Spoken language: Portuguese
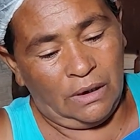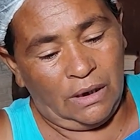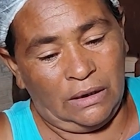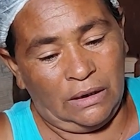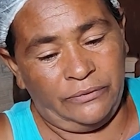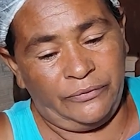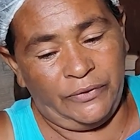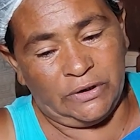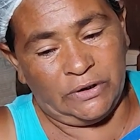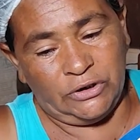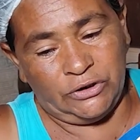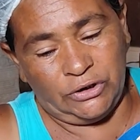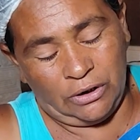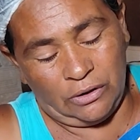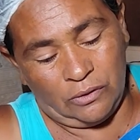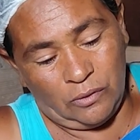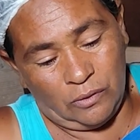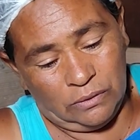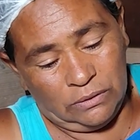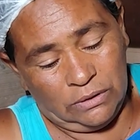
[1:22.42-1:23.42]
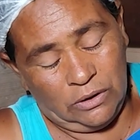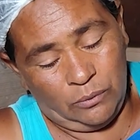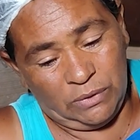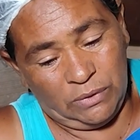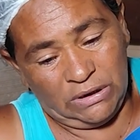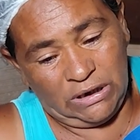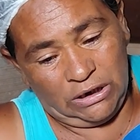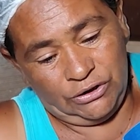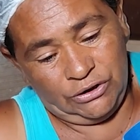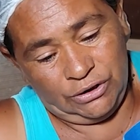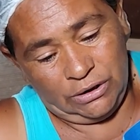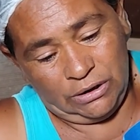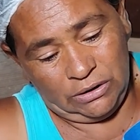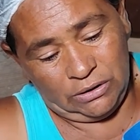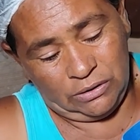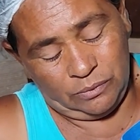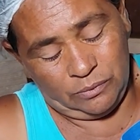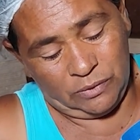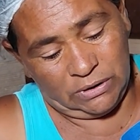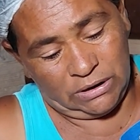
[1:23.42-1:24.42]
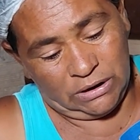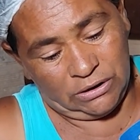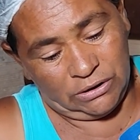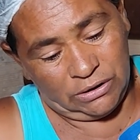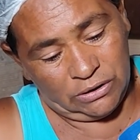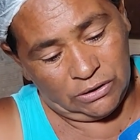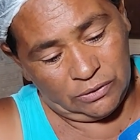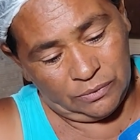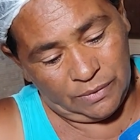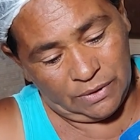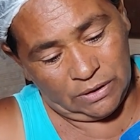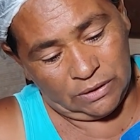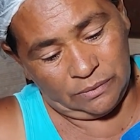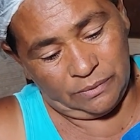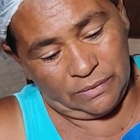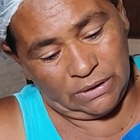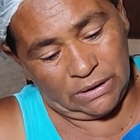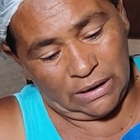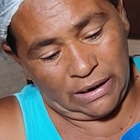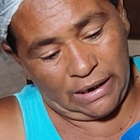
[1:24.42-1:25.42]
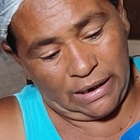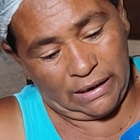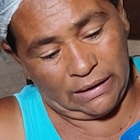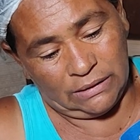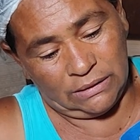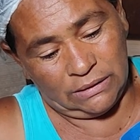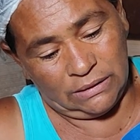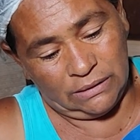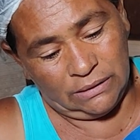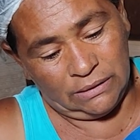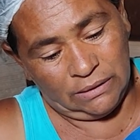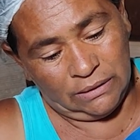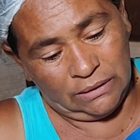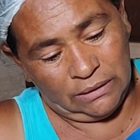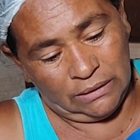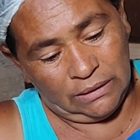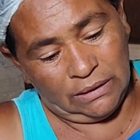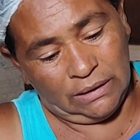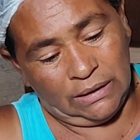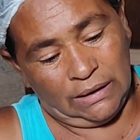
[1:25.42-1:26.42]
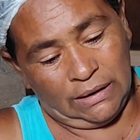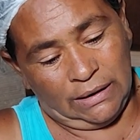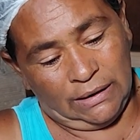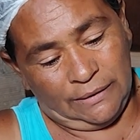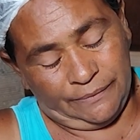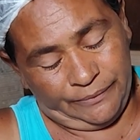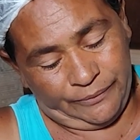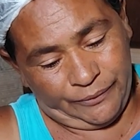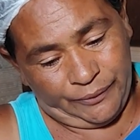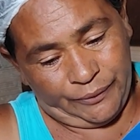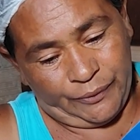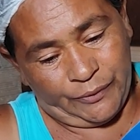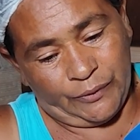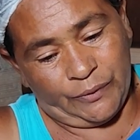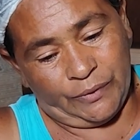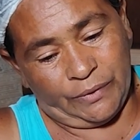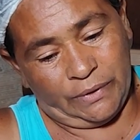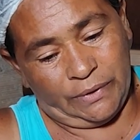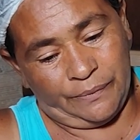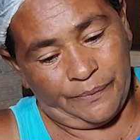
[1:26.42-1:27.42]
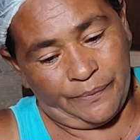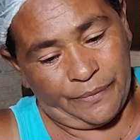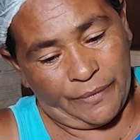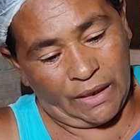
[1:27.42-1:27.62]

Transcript: Aí foi que chegou, deu muita gente, muita gente mesmo aqui em casa. Pra ajudar? Né? Foi.